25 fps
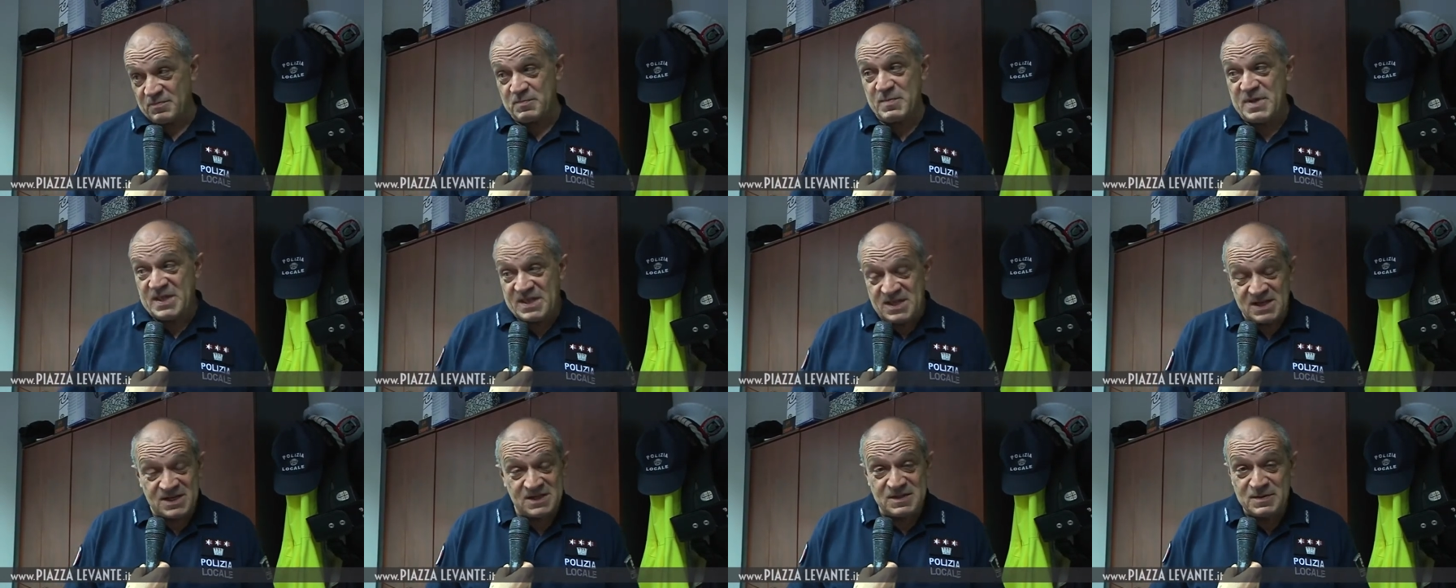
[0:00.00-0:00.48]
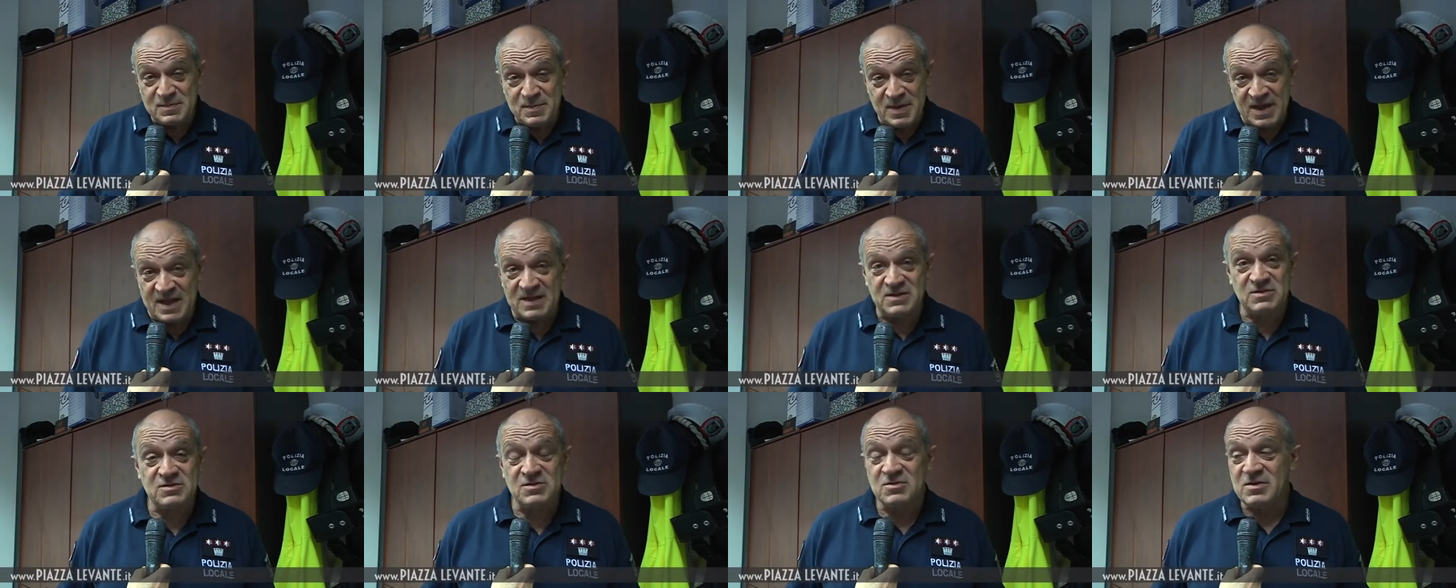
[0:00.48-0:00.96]
mettersi in
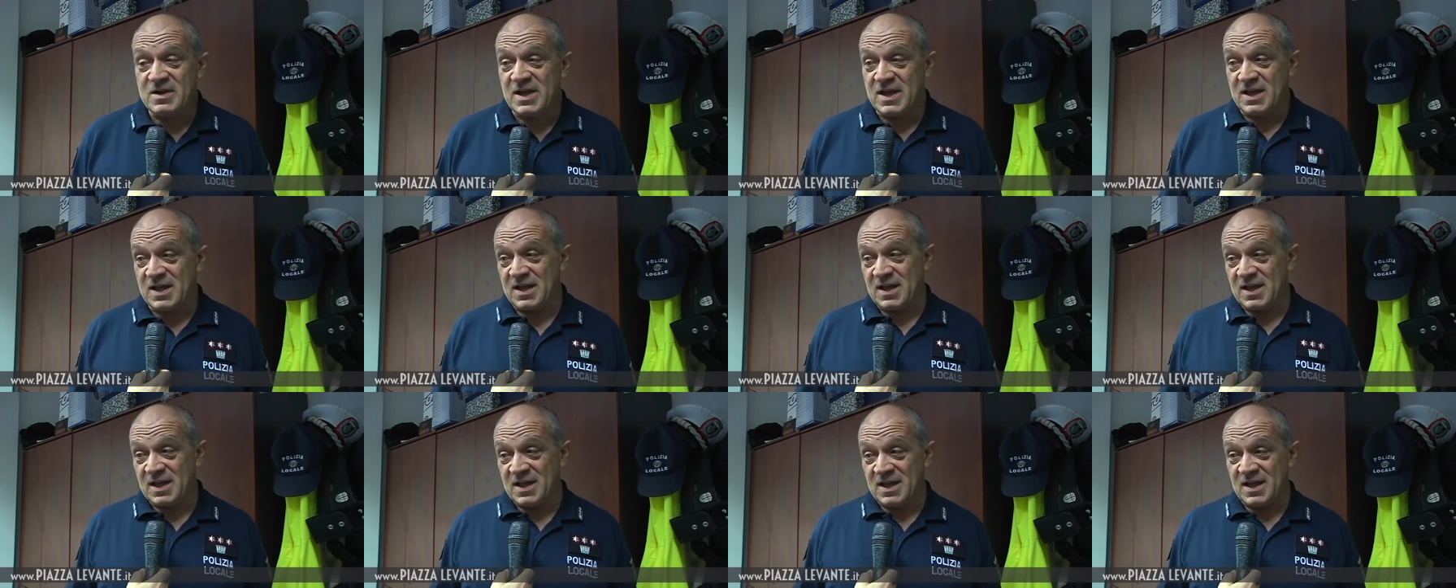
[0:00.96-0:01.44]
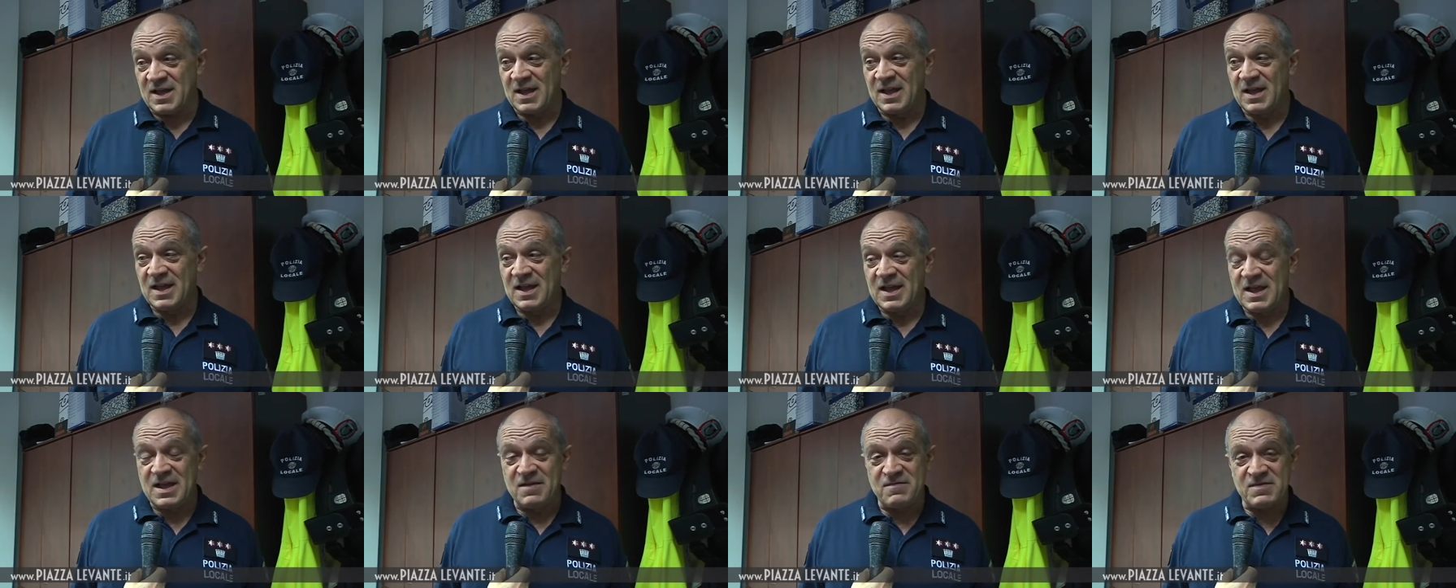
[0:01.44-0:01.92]
mezzo e
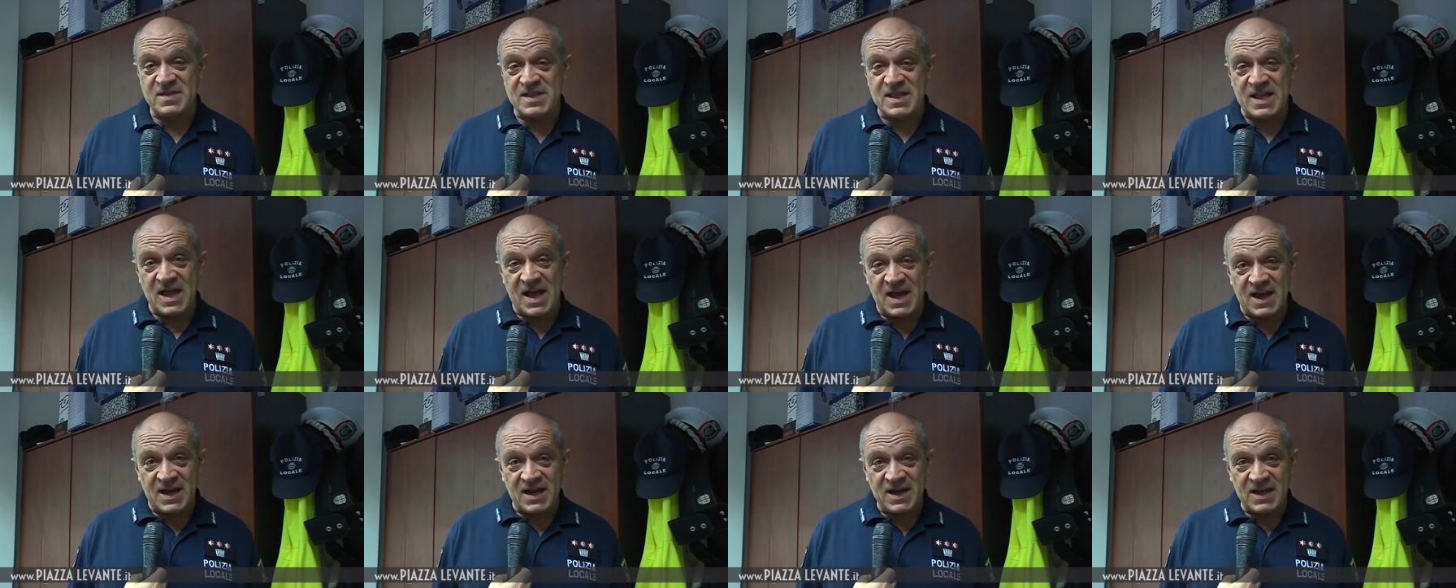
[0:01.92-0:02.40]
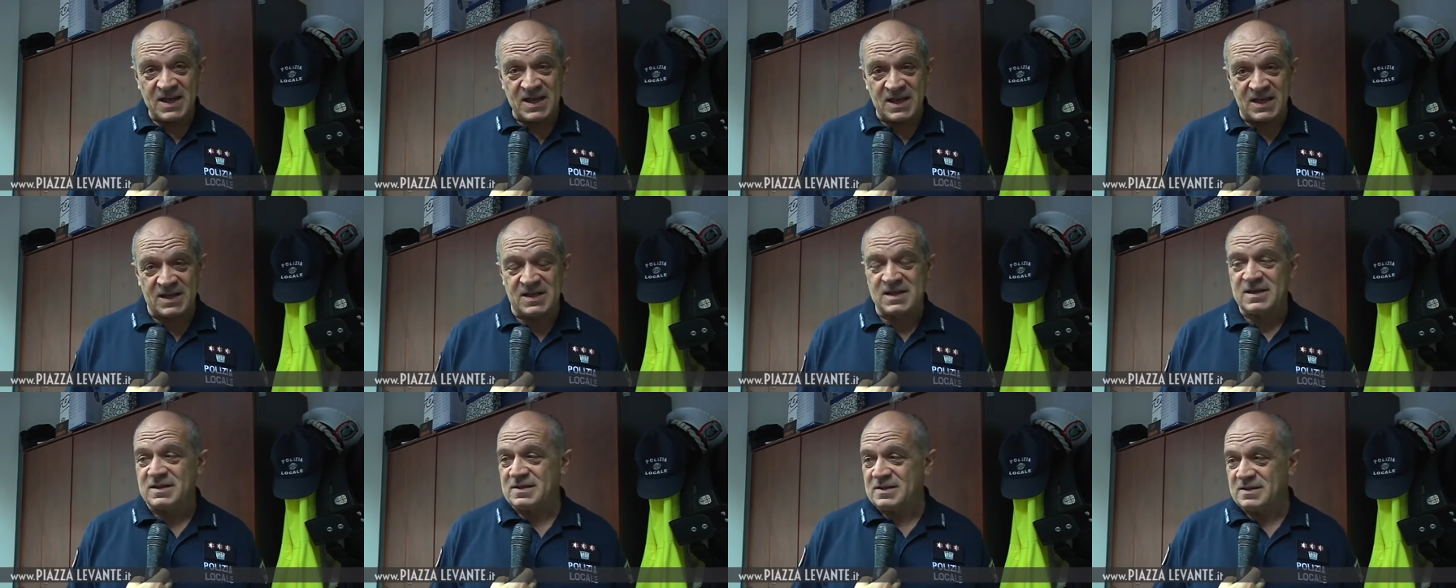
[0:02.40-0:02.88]
evitare che,
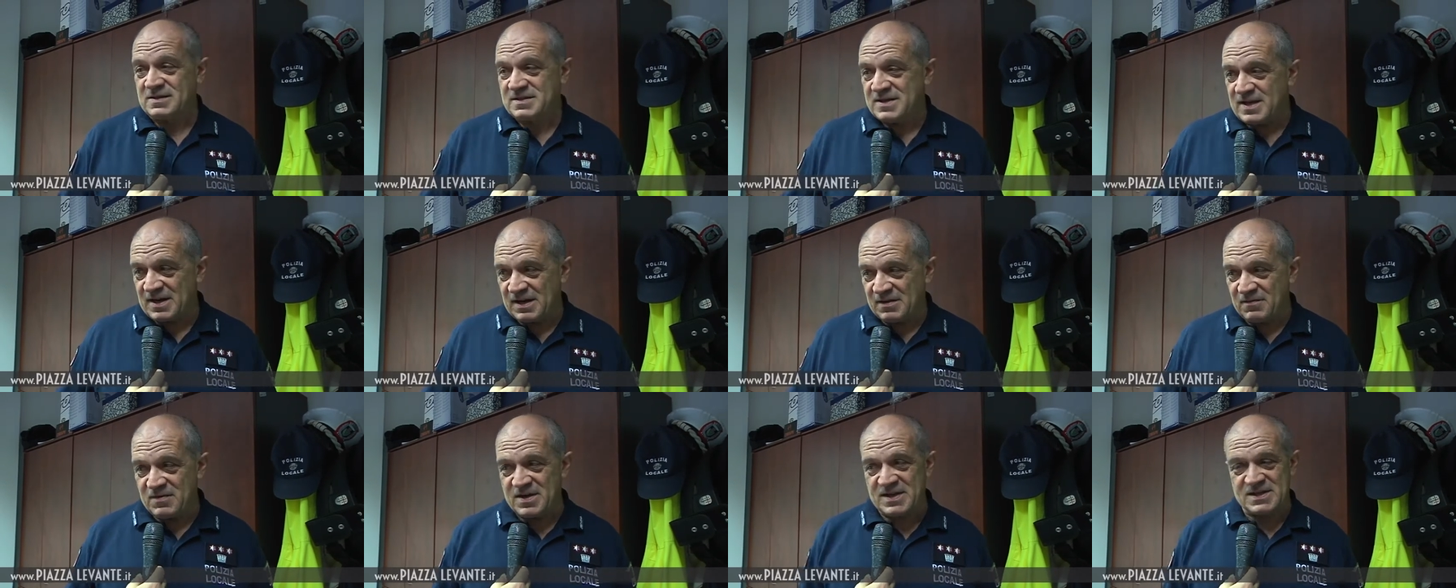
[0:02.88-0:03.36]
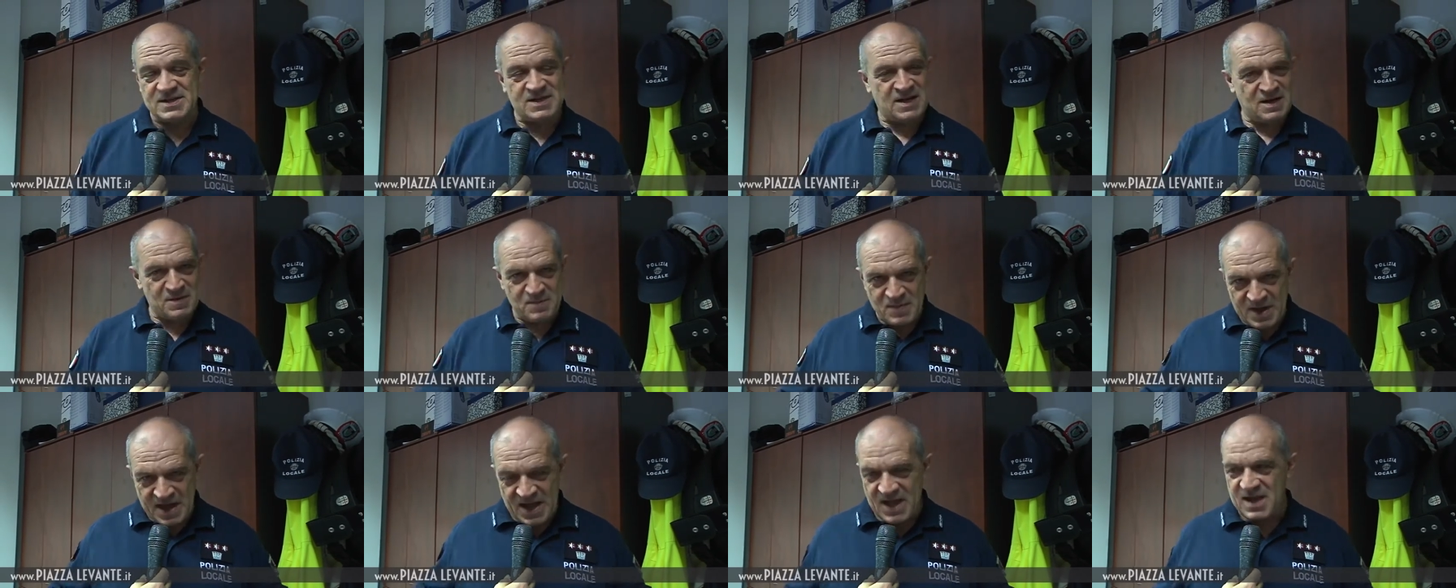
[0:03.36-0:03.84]
che, che, si arrivasse
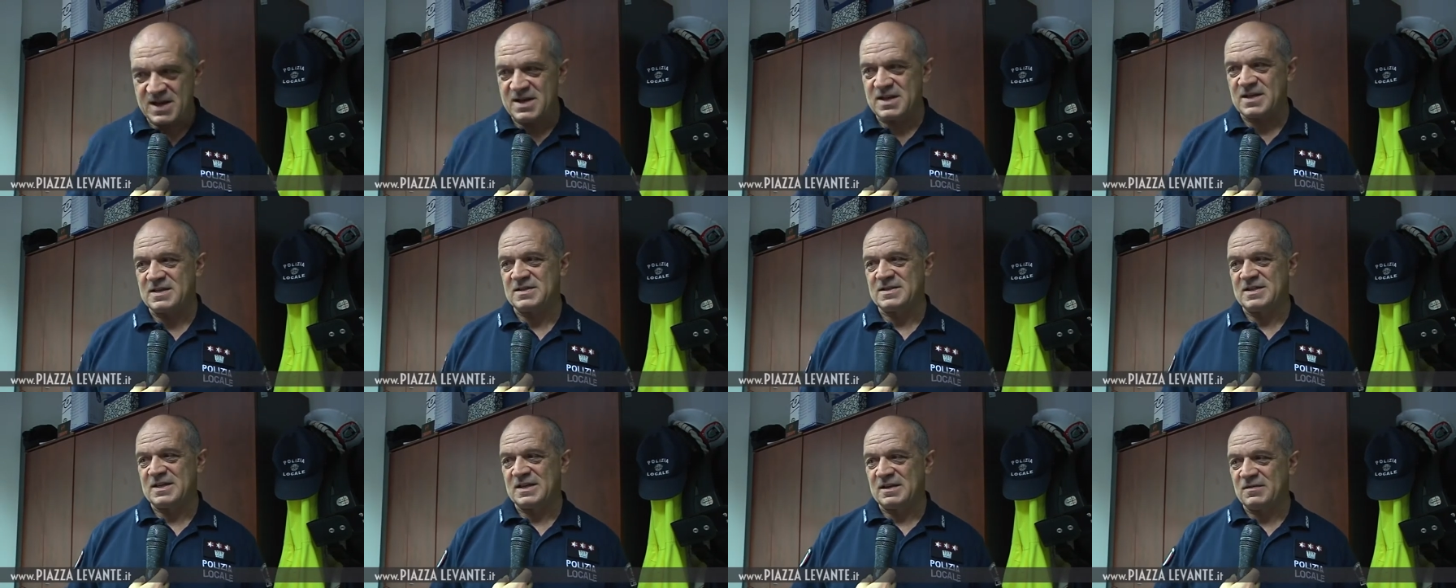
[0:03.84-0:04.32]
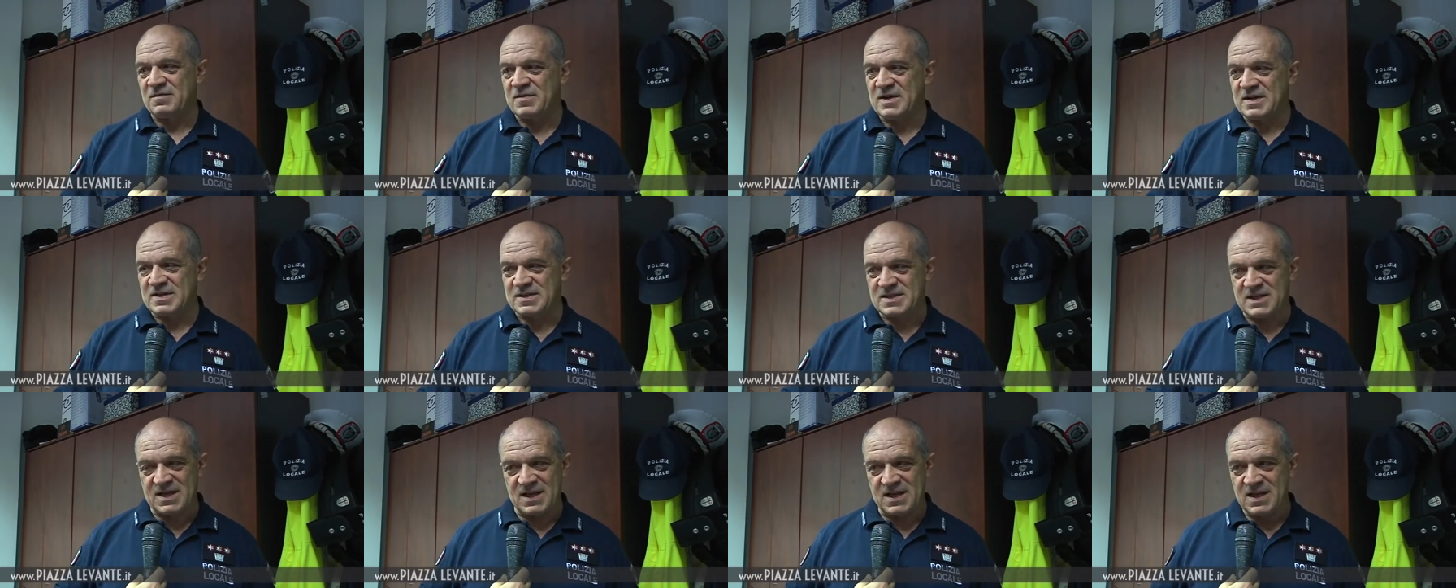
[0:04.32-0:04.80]
alle mani, che si
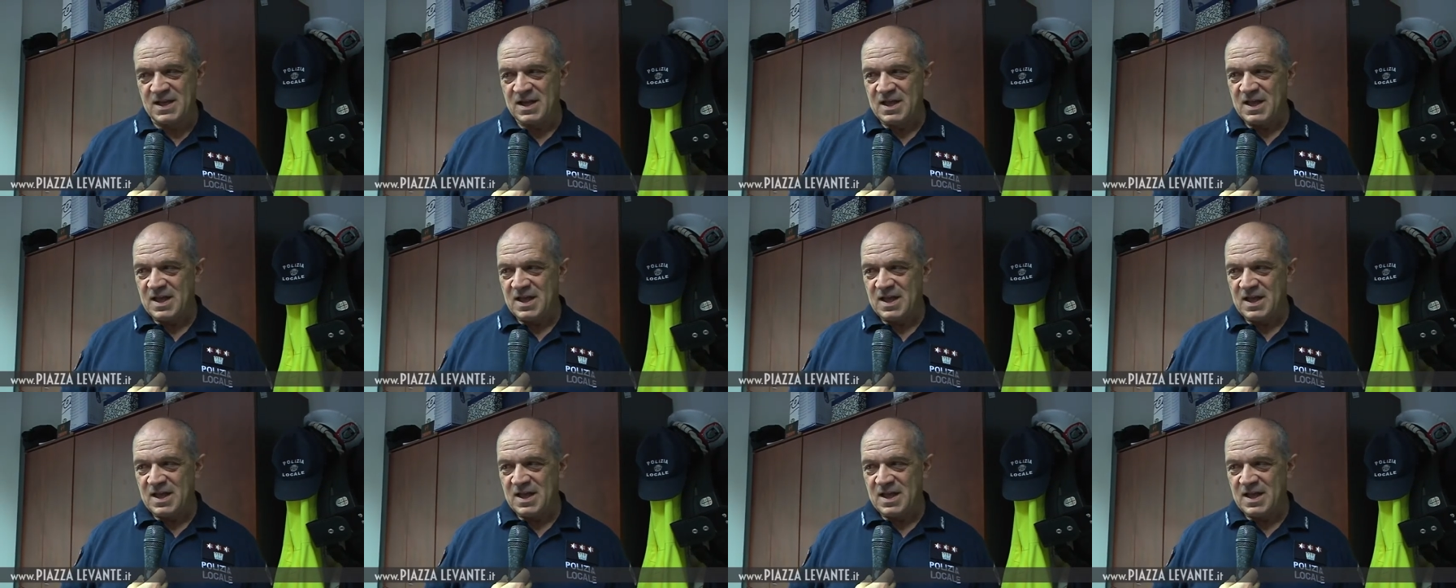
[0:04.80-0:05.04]
arrivasse a,